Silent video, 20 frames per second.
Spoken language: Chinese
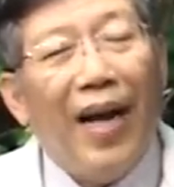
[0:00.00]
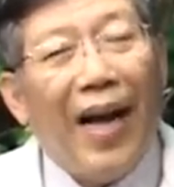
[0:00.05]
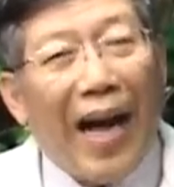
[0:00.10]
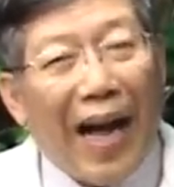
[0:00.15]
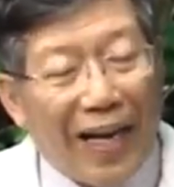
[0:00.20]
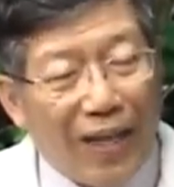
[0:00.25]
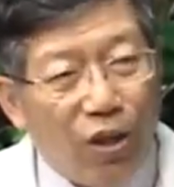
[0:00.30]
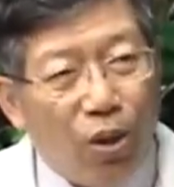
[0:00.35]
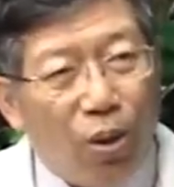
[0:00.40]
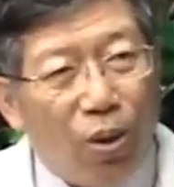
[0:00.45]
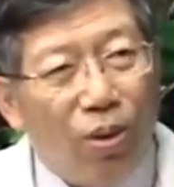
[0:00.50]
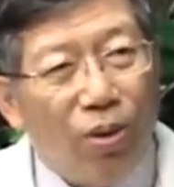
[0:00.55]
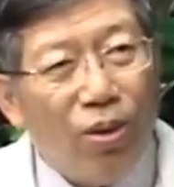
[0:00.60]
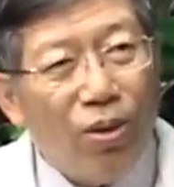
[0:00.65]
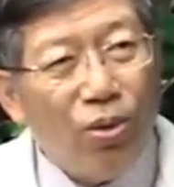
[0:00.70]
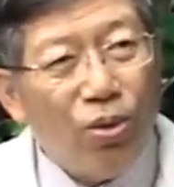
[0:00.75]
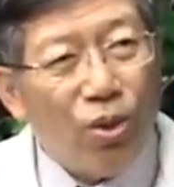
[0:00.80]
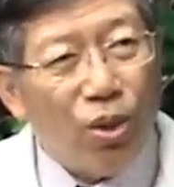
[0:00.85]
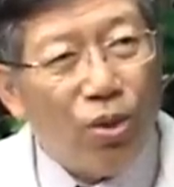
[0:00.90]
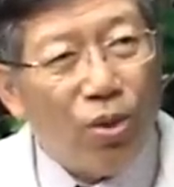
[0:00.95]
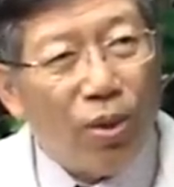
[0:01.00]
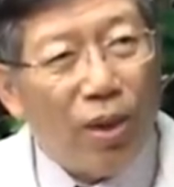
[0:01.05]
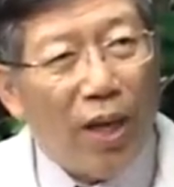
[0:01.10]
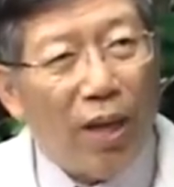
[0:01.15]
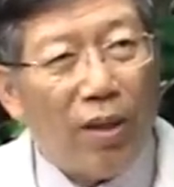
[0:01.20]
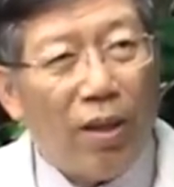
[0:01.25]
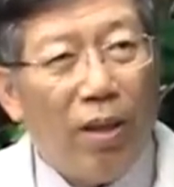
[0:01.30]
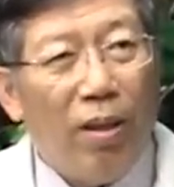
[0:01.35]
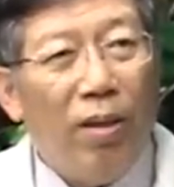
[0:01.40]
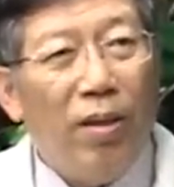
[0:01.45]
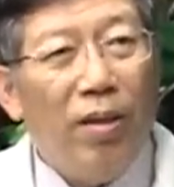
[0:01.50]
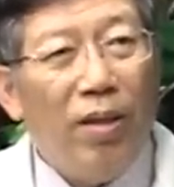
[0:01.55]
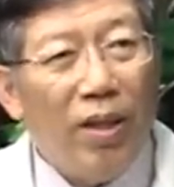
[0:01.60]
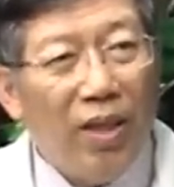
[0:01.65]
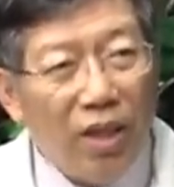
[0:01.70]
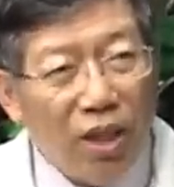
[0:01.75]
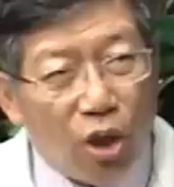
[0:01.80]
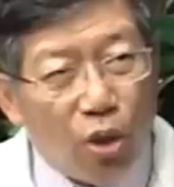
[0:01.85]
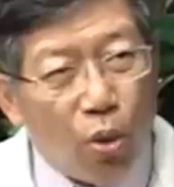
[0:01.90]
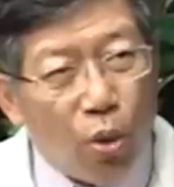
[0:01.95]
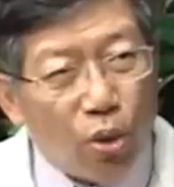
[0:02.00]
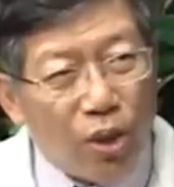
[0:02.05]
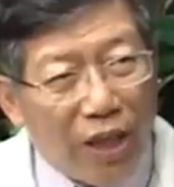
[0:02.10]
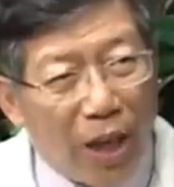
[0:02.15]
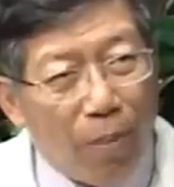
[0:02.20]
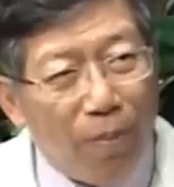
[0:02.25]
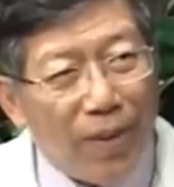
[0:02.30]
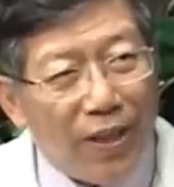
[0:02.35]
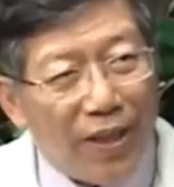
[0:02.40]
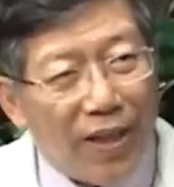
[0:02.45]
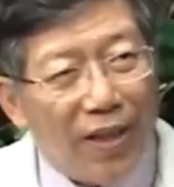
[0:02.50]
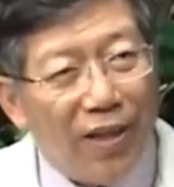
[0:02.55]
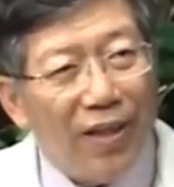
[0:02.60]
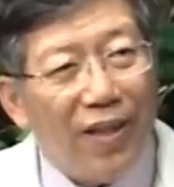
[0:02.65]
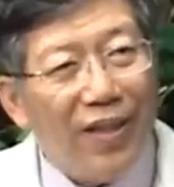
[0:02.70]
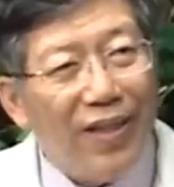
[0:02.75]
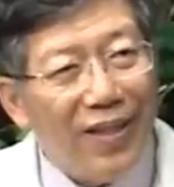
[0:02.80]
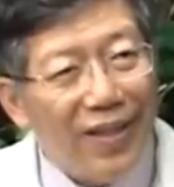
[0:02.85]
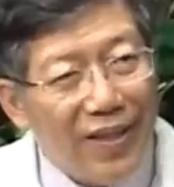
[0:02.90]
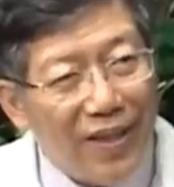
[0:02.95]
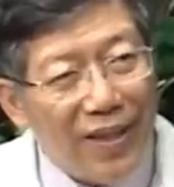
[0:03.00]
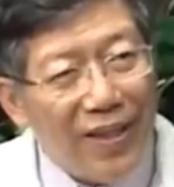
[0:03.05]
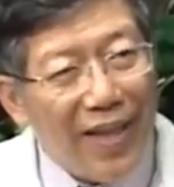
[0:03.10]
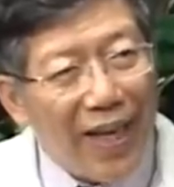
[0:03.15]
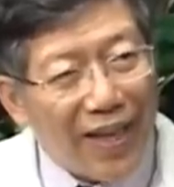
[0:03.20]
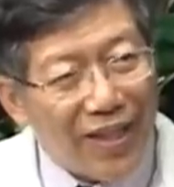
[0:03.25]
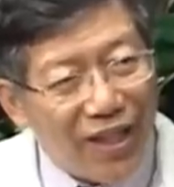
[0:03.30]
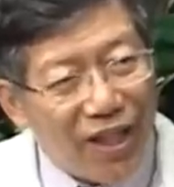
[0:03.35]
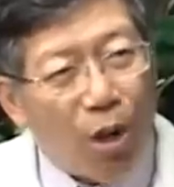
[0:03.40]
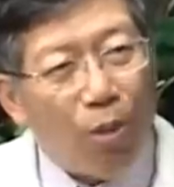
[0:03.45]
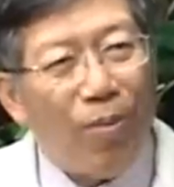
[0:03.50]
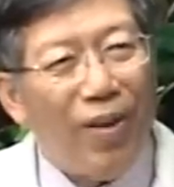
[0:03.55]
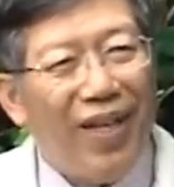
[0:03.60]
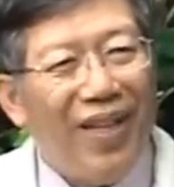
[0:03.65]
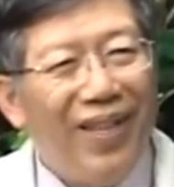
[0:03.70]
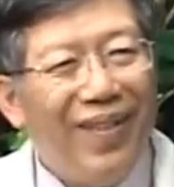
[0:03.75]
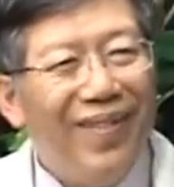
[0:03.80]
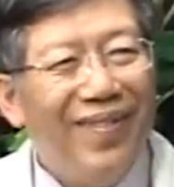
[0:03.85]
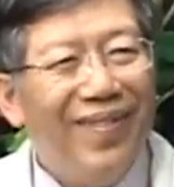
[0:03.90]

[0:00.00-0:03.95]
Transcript: 还有最重要的，能够削皮的，尽量削皮。